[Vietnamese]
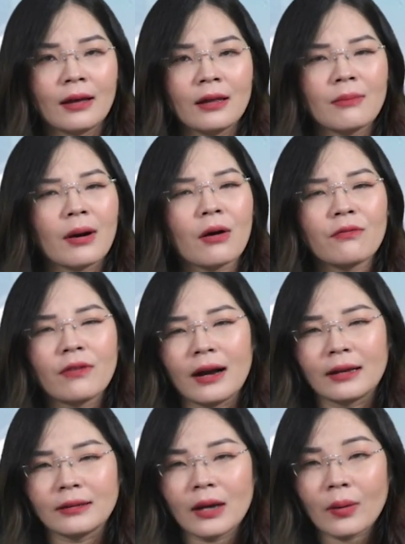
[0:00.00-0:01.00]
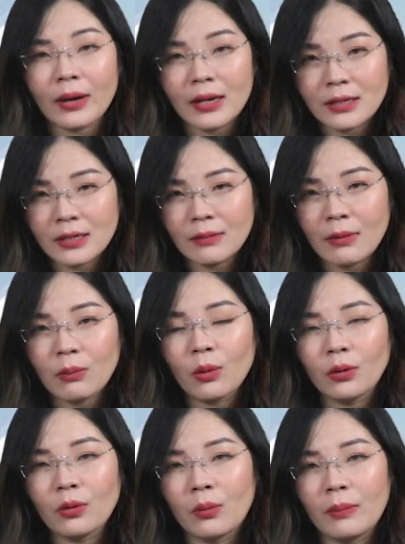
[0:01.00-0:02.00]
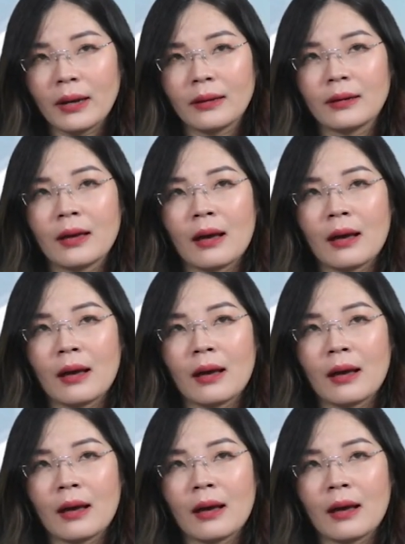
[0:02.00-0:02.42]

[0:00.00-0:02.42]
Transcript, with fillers: nhưng mà không phải là theo cái ý chí mong muốn của mình,